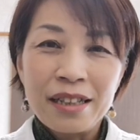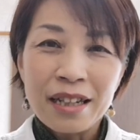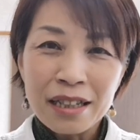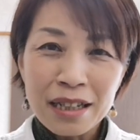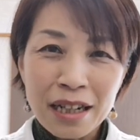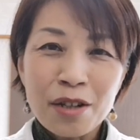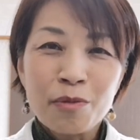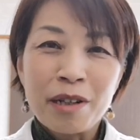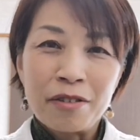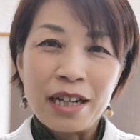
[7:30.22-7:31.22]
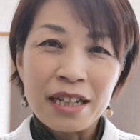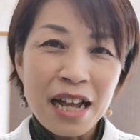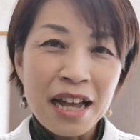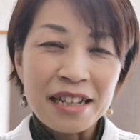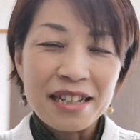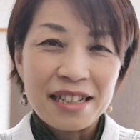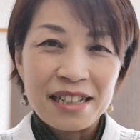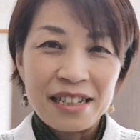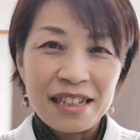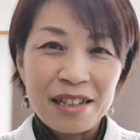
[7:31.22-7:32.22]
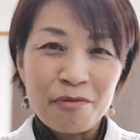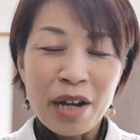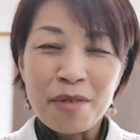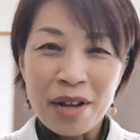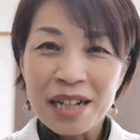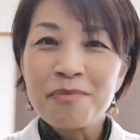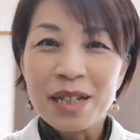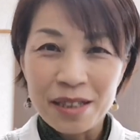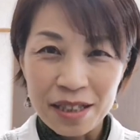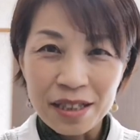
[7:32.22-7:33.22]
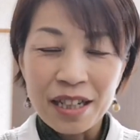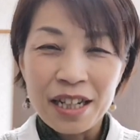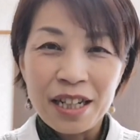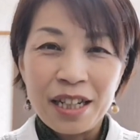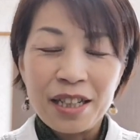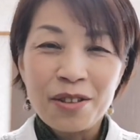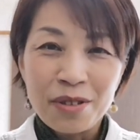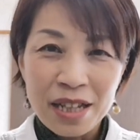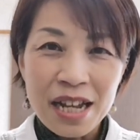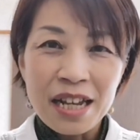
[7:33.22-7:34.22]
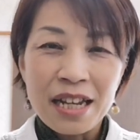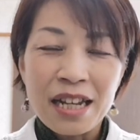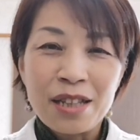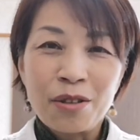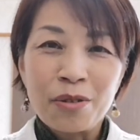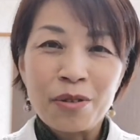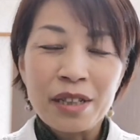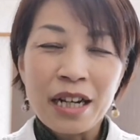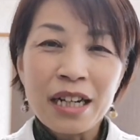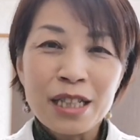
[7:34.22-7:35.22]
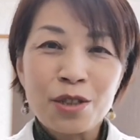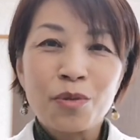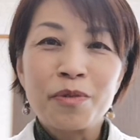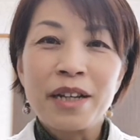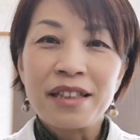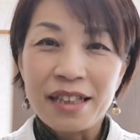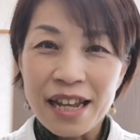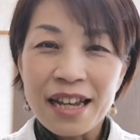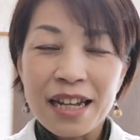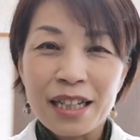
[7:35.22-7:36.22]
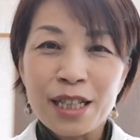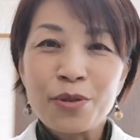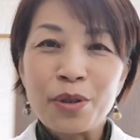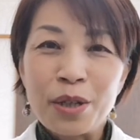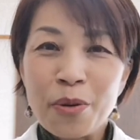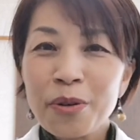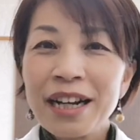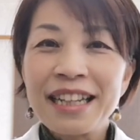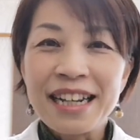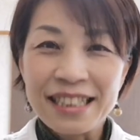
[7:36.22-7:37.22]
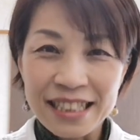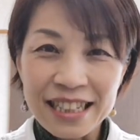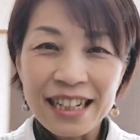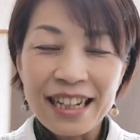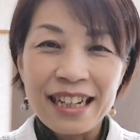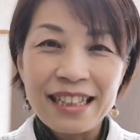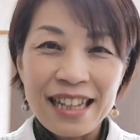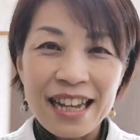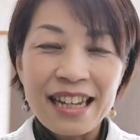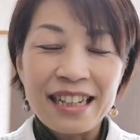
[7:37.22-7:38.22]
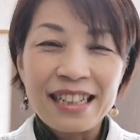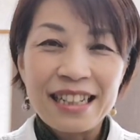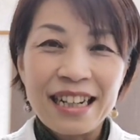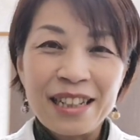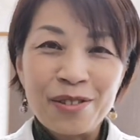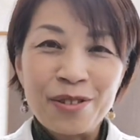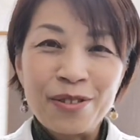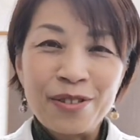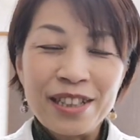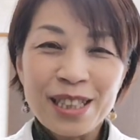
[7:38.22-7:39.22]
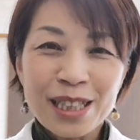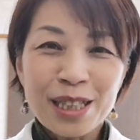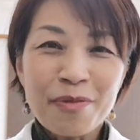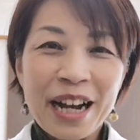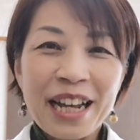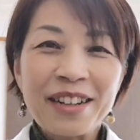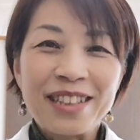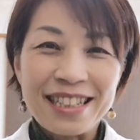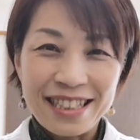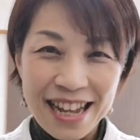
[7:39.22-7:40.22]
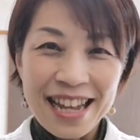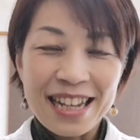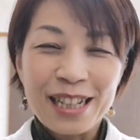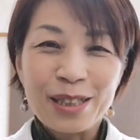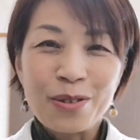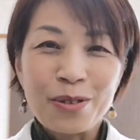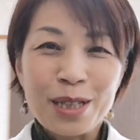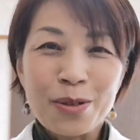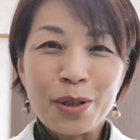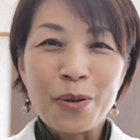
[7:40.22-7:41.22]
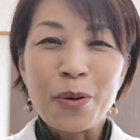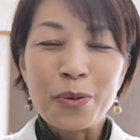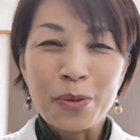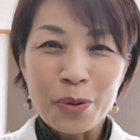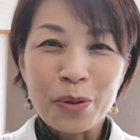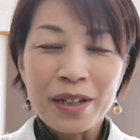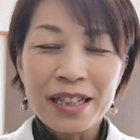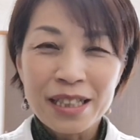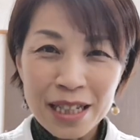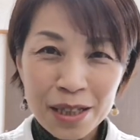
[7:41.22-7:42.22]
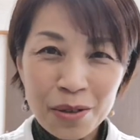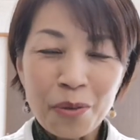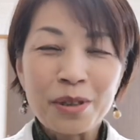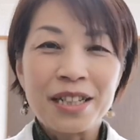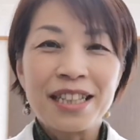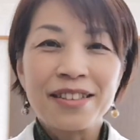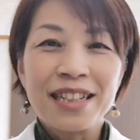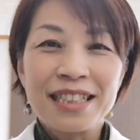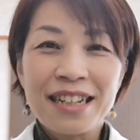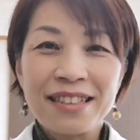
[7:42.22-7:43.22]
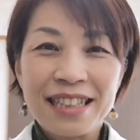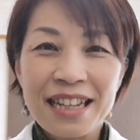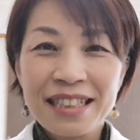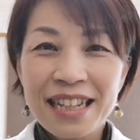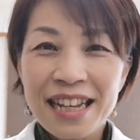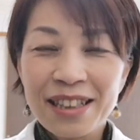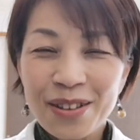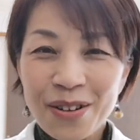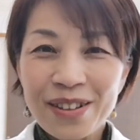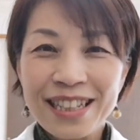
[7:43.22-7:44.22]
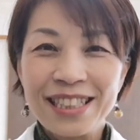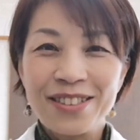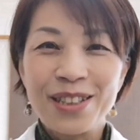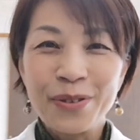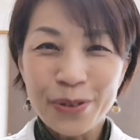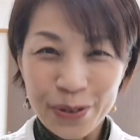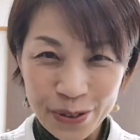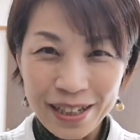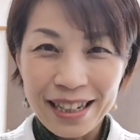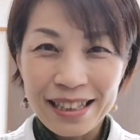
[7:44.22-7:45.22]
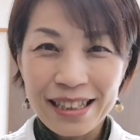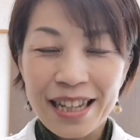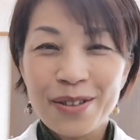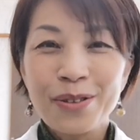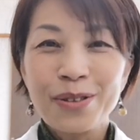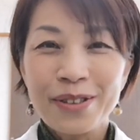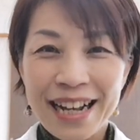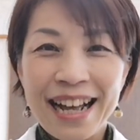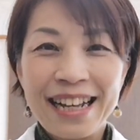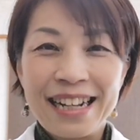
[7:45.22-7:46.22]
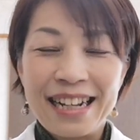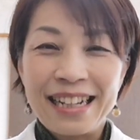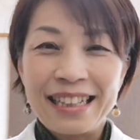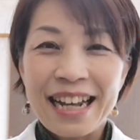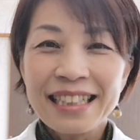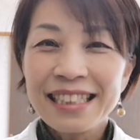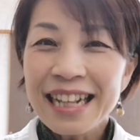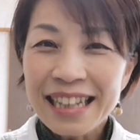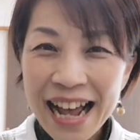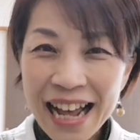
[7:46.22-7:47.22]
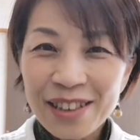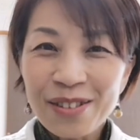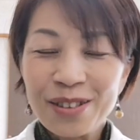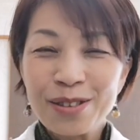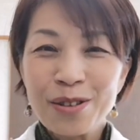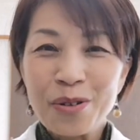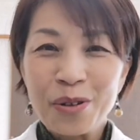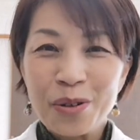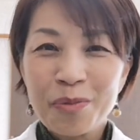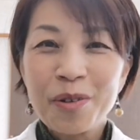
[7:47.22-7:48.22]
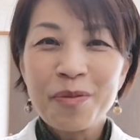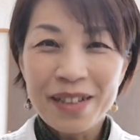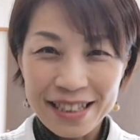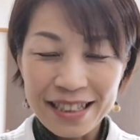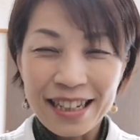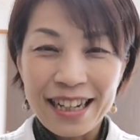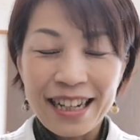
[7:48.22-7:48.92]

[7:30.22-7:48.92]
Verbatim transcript: なかなかうまくいかない場合もありますので、えー、とやはりの笛って基礎基本が大事であの一日も早くですねそういう基礎基本をきちんと教えてくださる先生と一緒に吹くっていうことが大事だなというのを思います、